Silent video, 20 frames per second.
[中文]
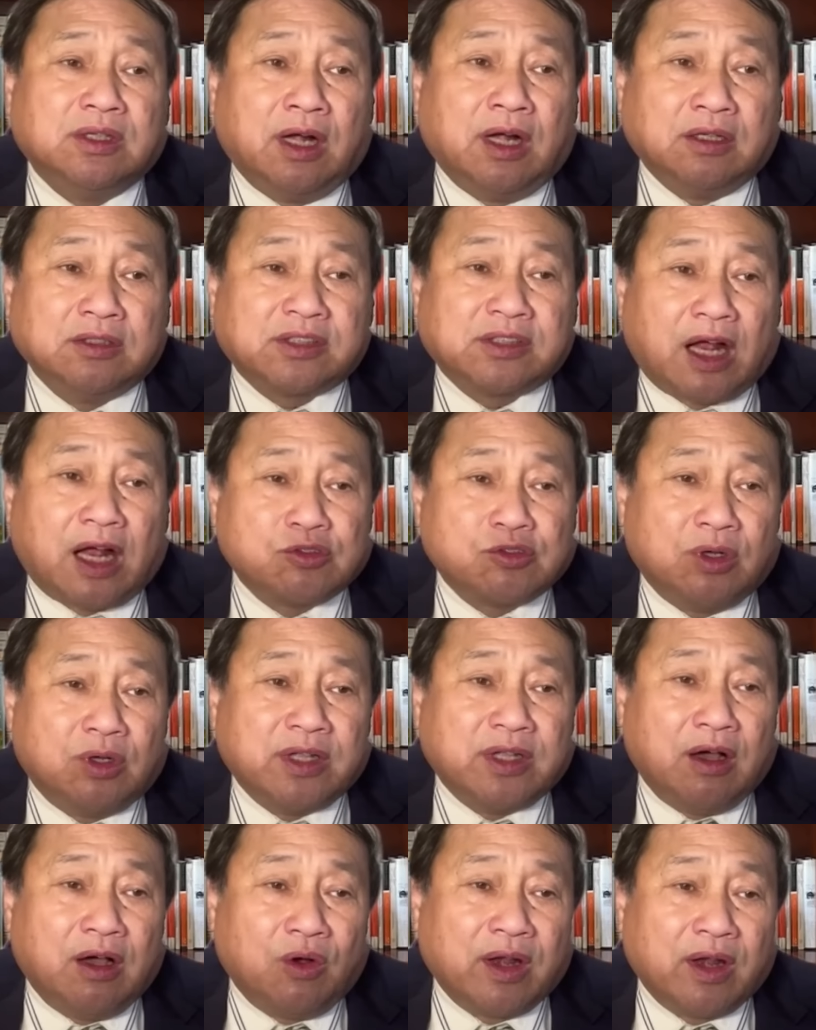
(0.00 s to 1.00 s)
然后他说
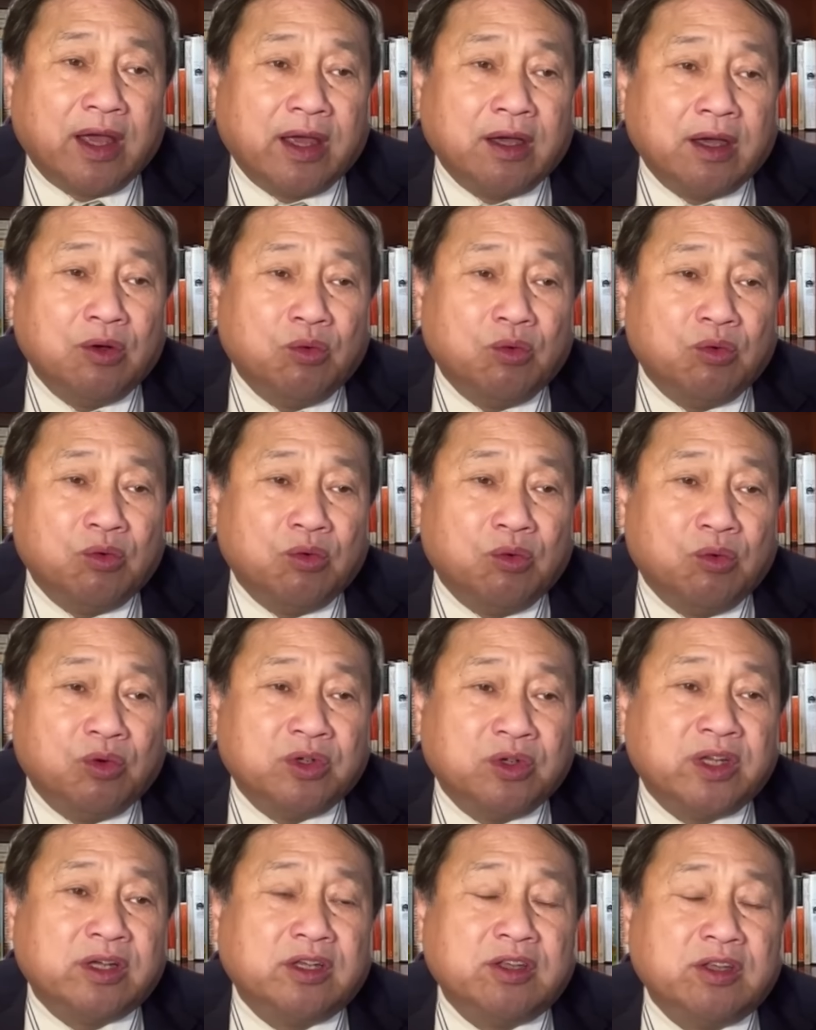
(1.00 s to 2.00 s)
呢，后来
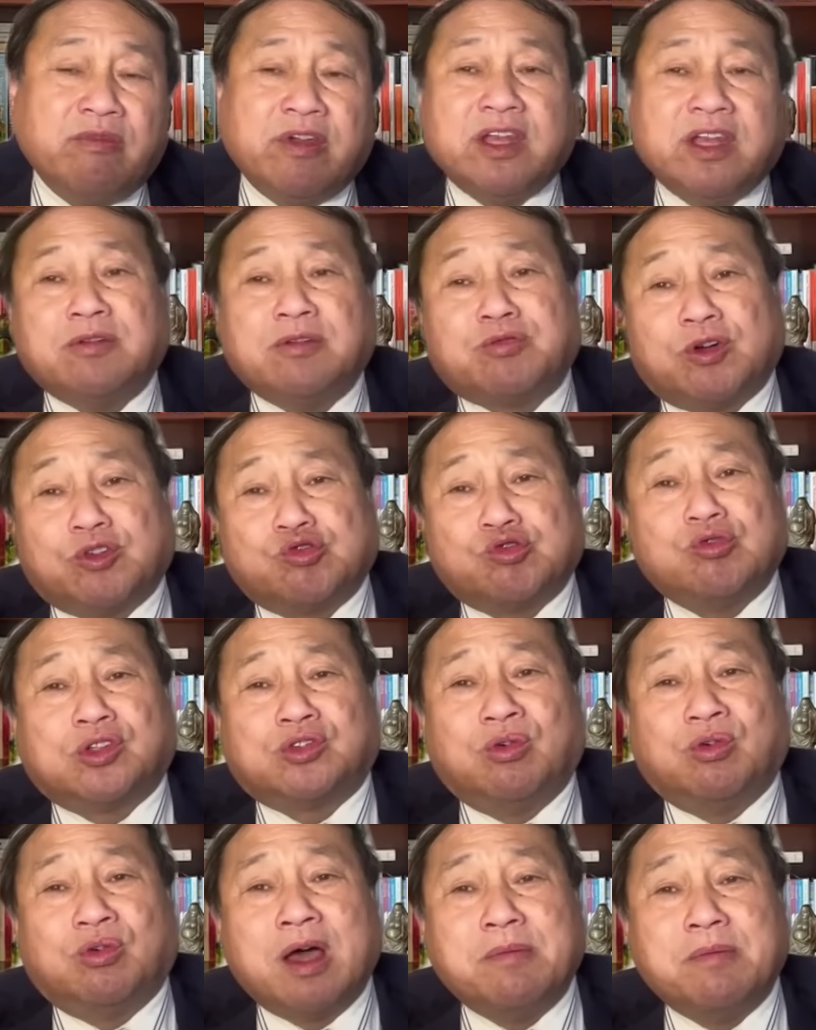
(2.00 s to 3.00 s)
那个因为那本书我
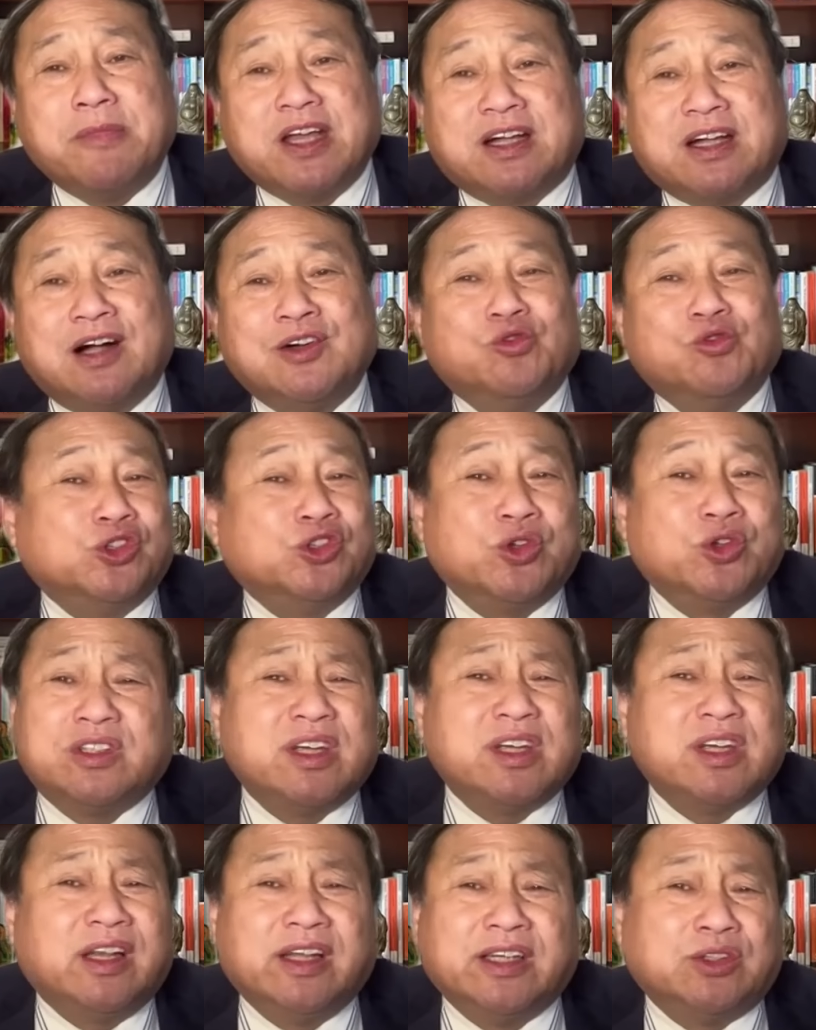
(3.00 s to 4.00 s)
从来没看过，对
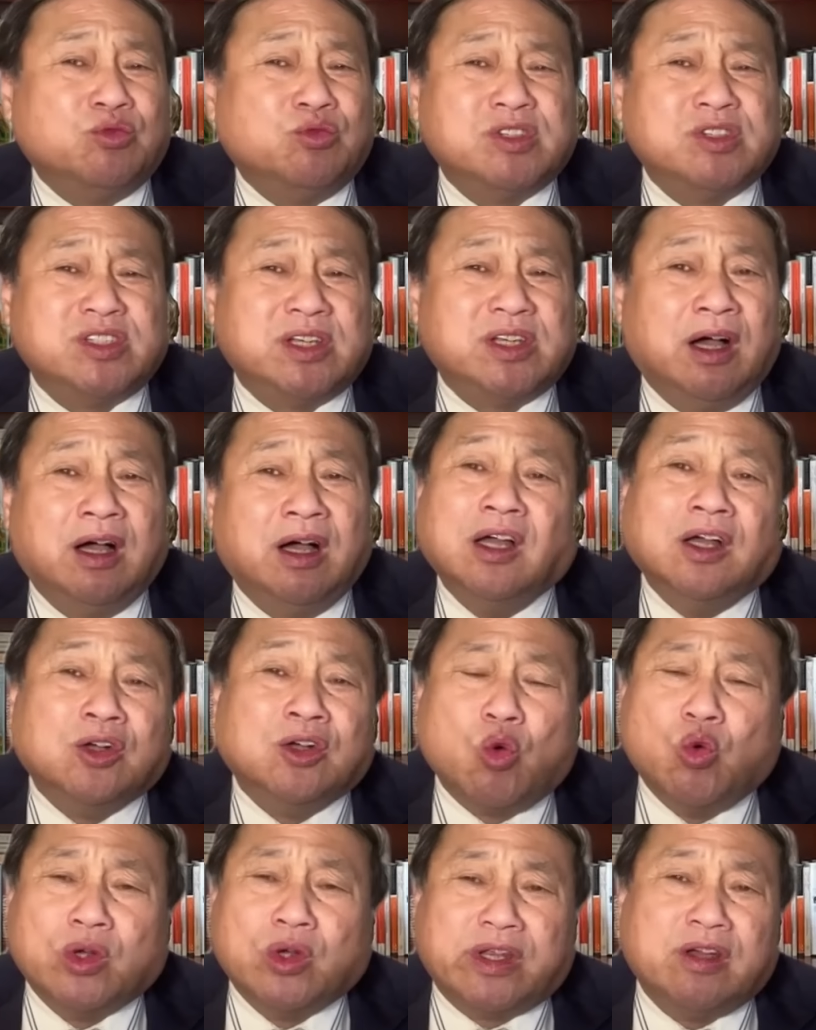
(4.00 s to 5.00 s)
这一类东西啊，
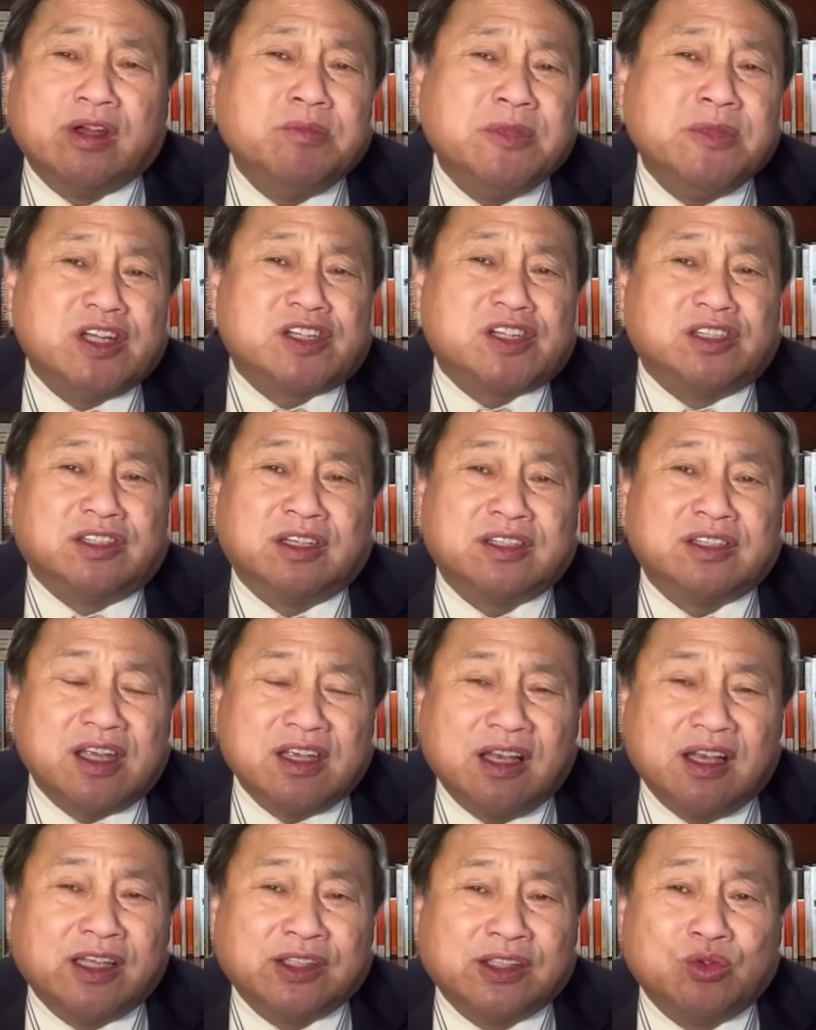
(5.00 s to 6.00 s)
宫廷秘史的这
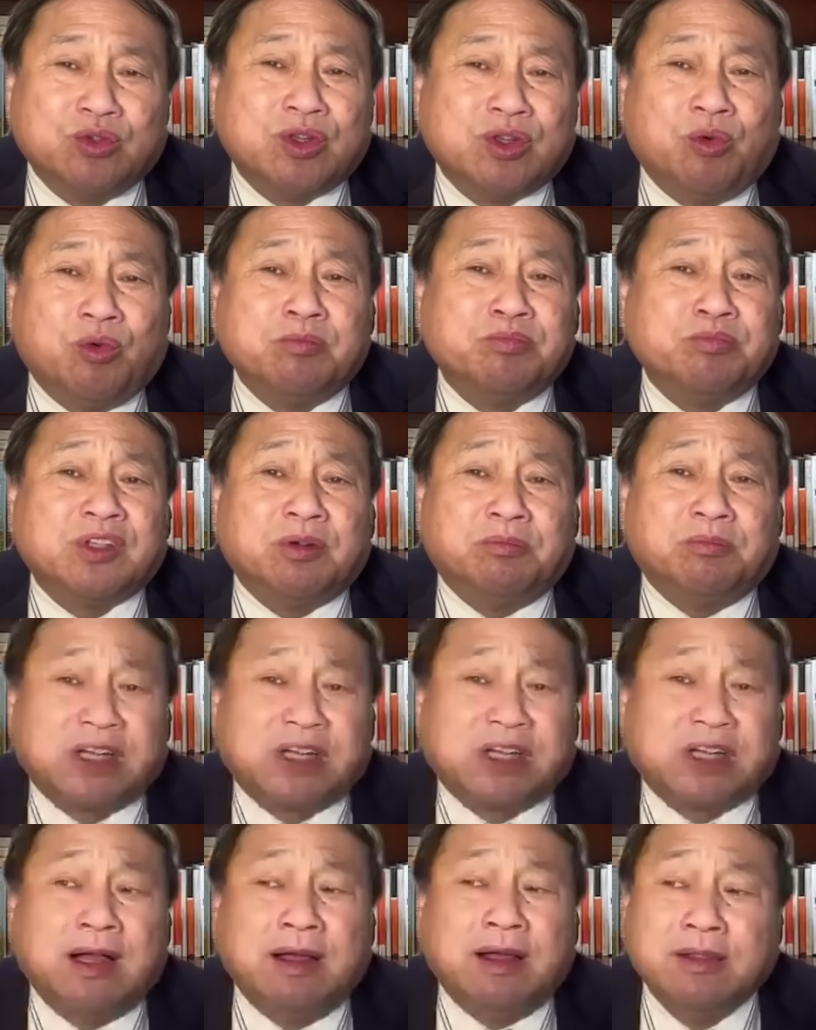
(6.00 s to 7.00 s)
一类东西我就不怎么
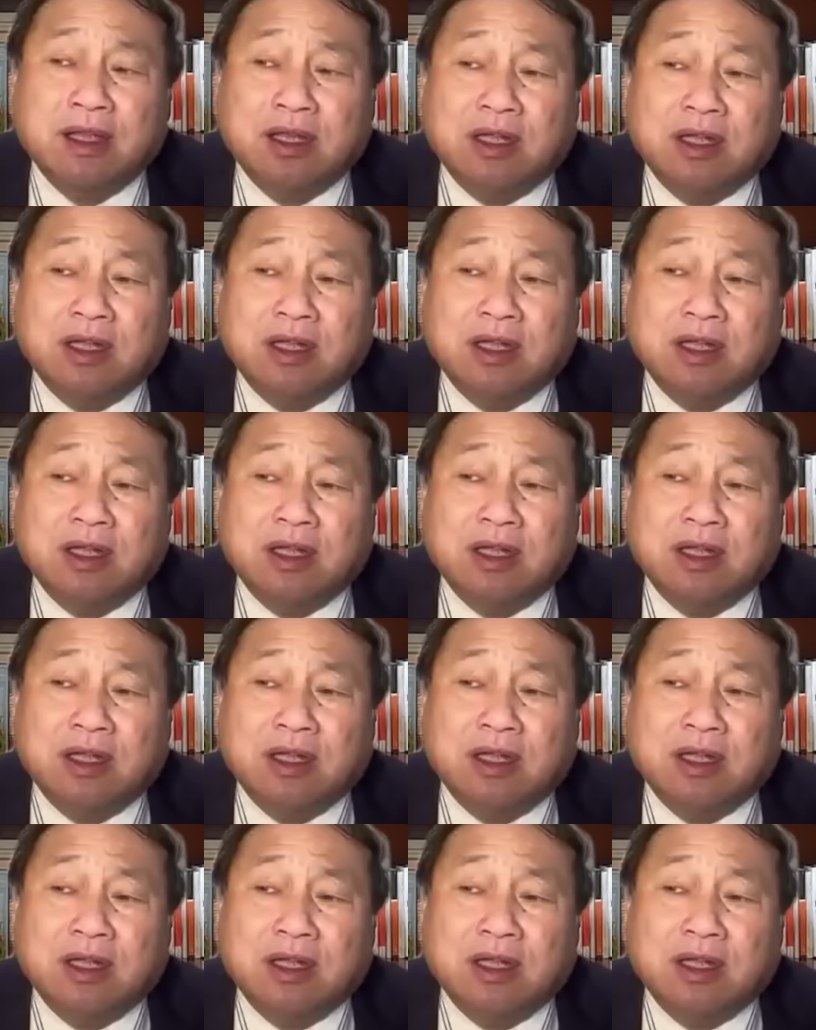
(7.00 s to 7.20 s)
看。